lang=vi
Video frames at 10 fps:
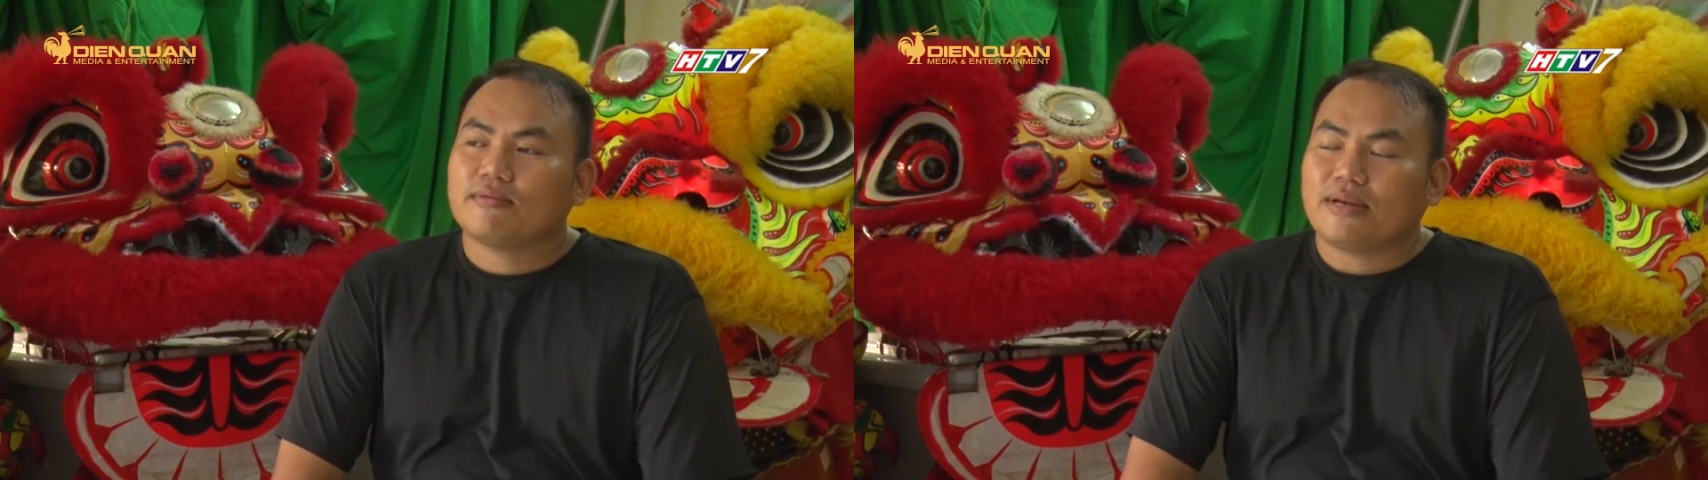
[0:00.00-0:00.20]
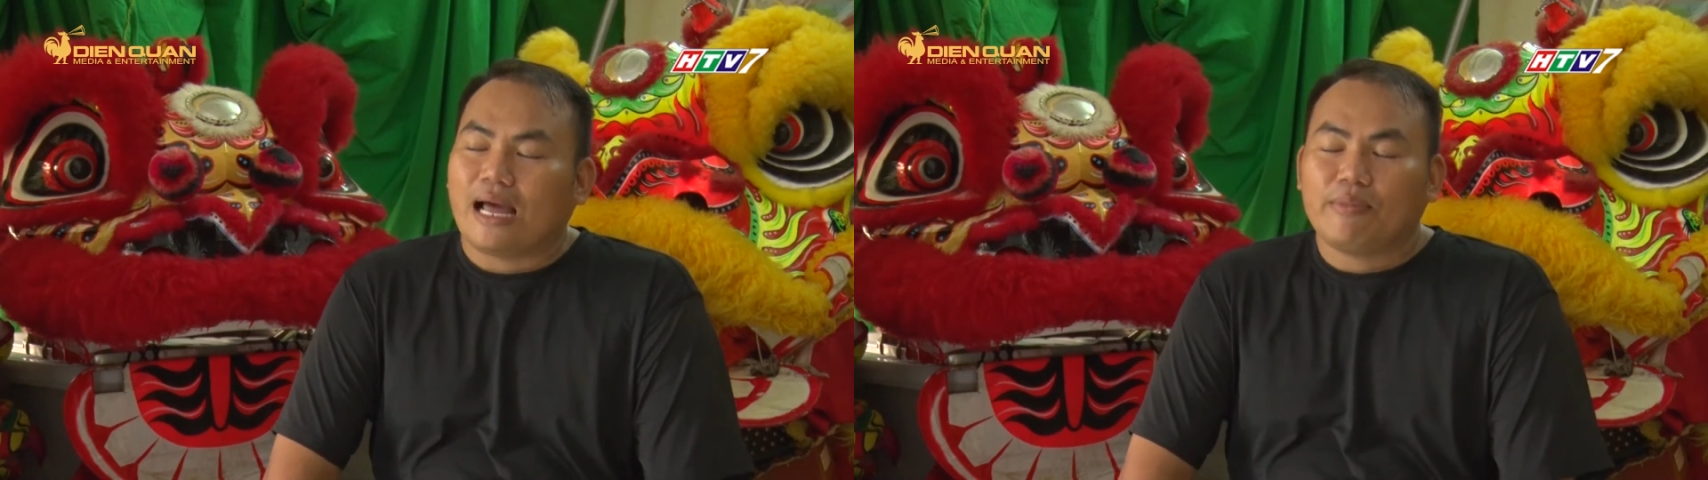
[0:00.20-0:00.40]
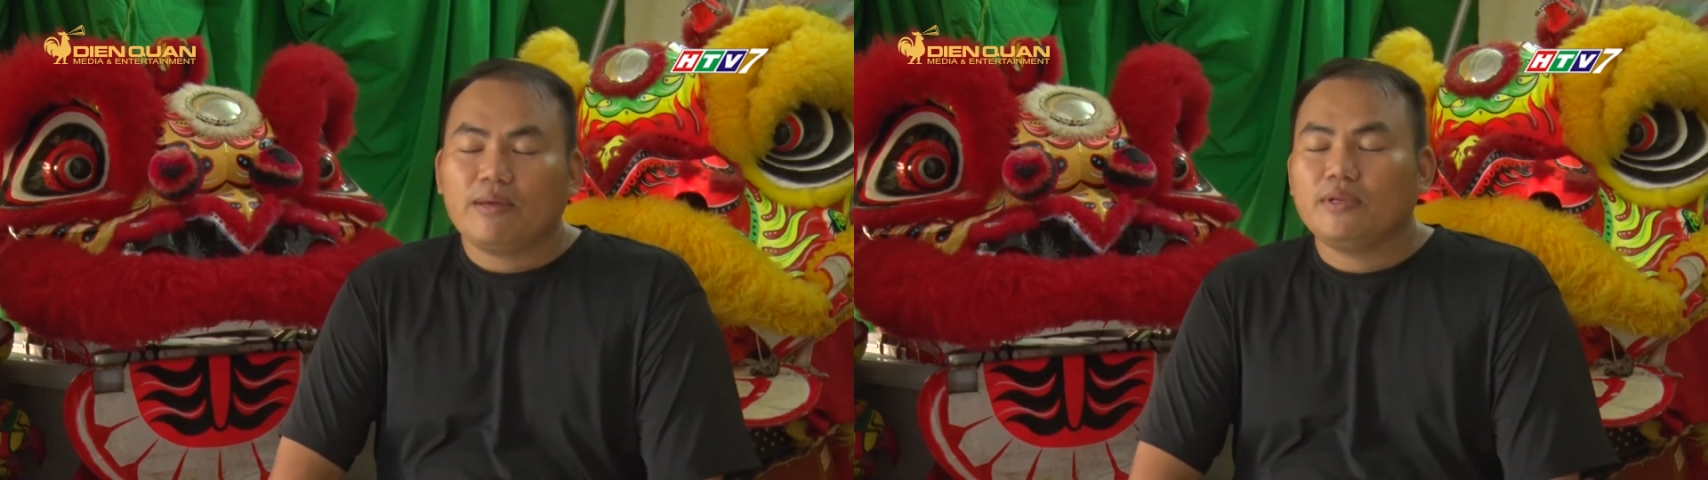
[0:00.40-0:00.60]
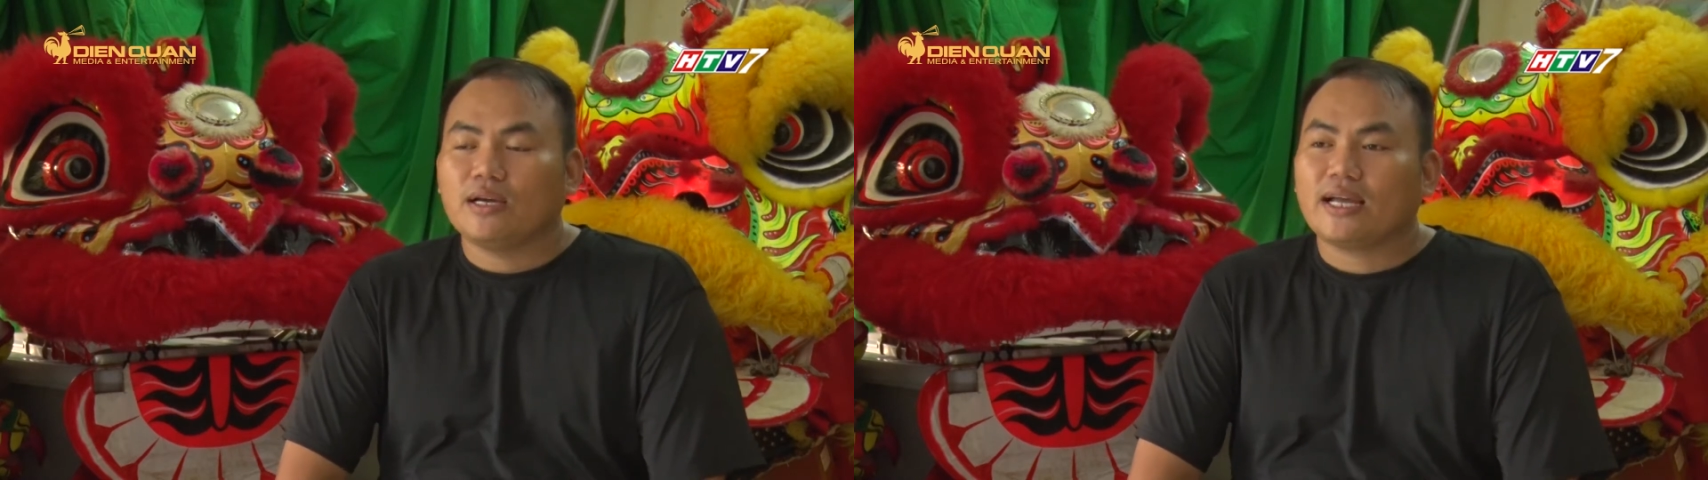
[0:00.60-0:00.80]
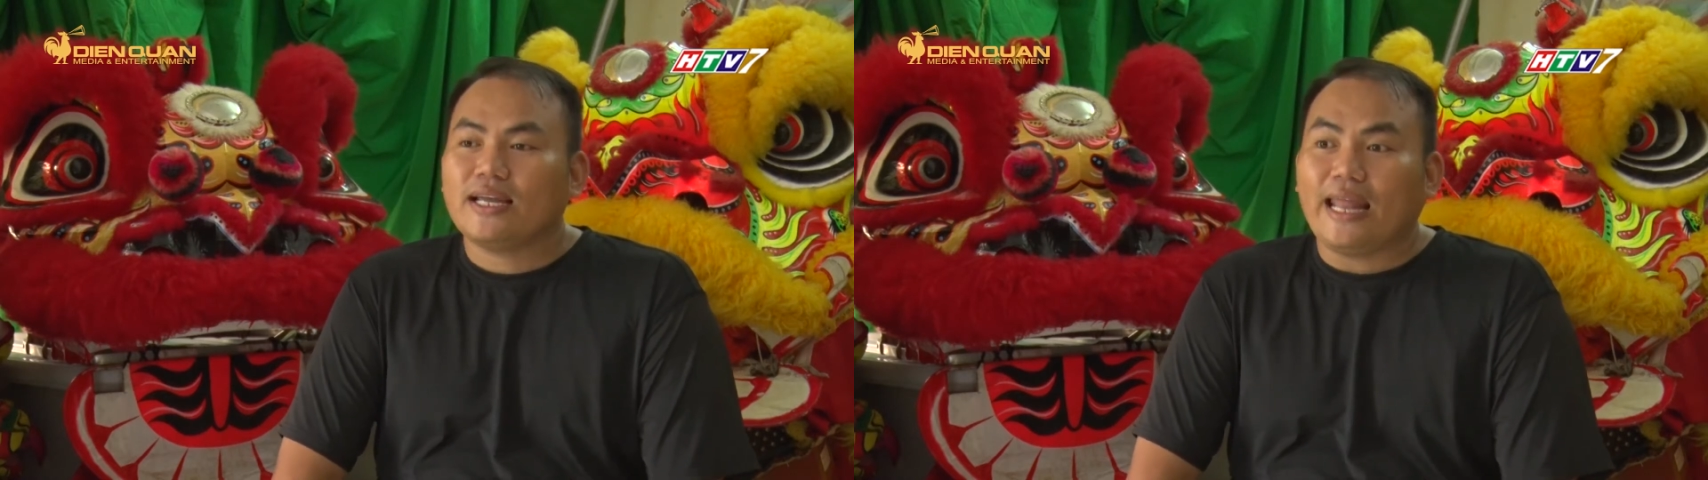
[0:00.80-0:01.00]
làm thêm
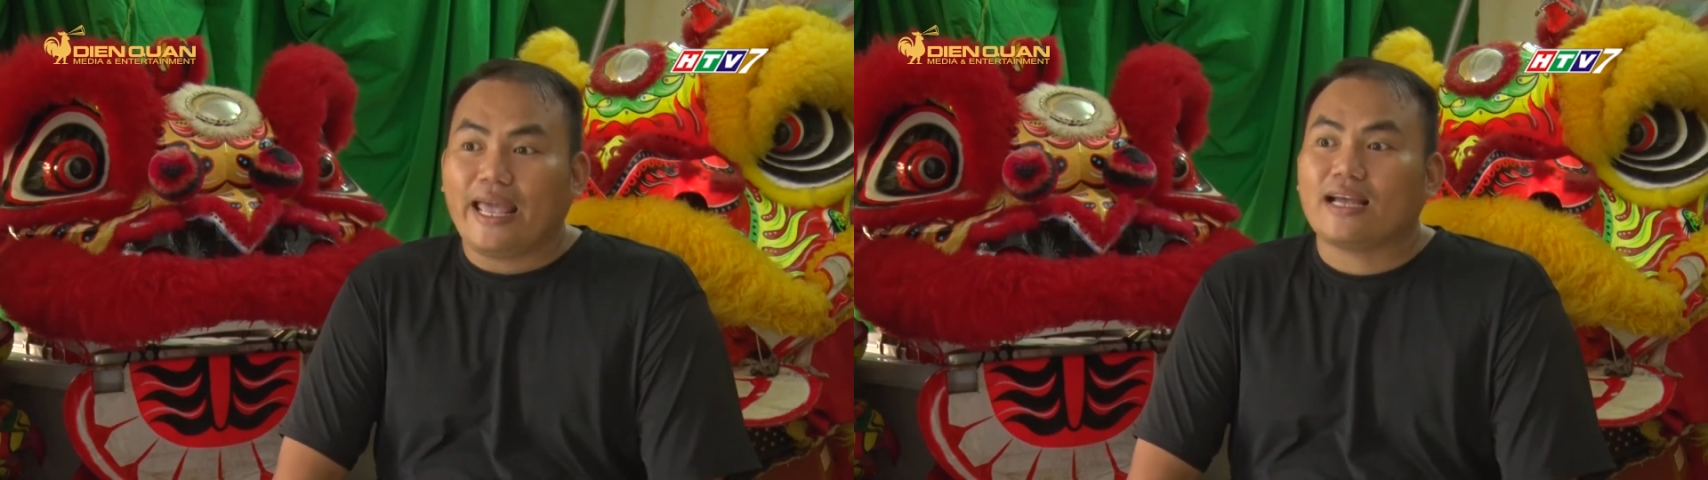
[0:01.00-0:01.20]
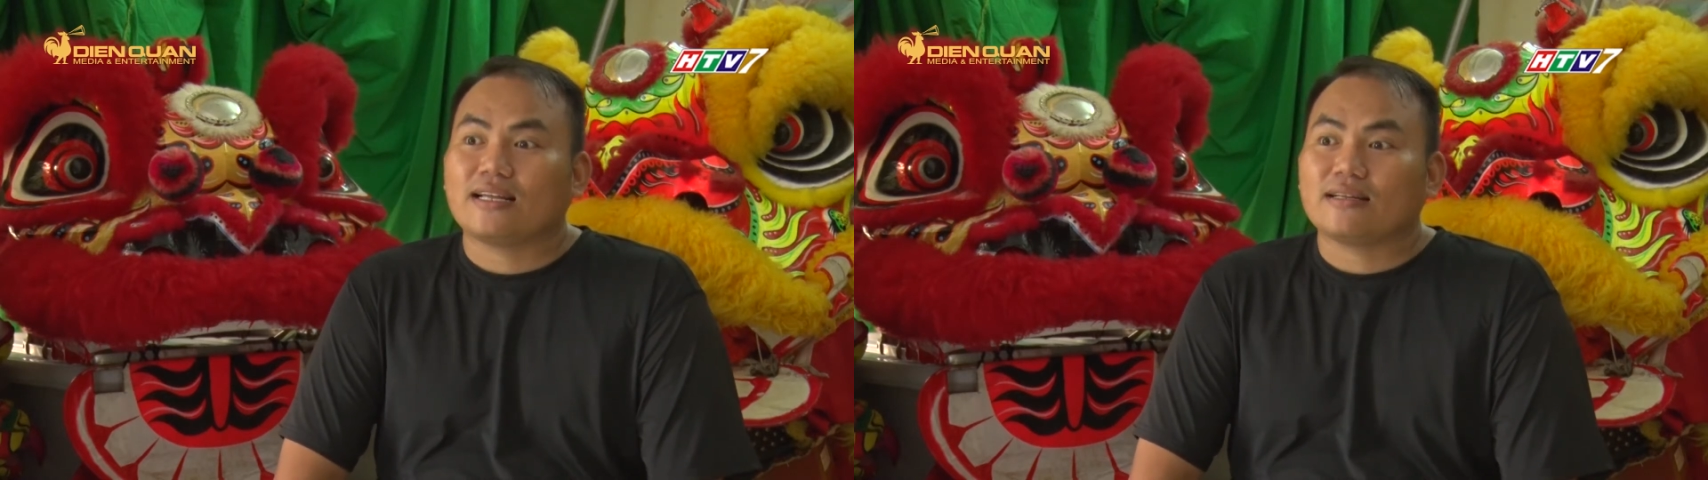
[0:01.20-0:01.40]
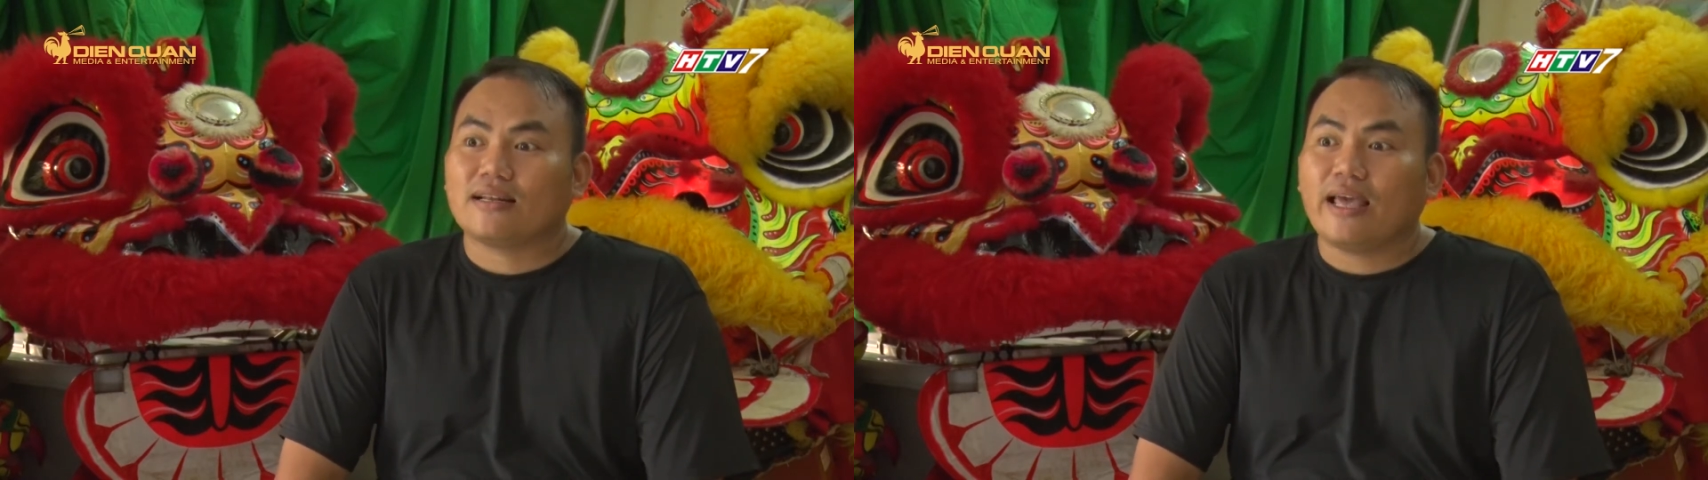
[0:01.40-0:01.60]
những cái đèn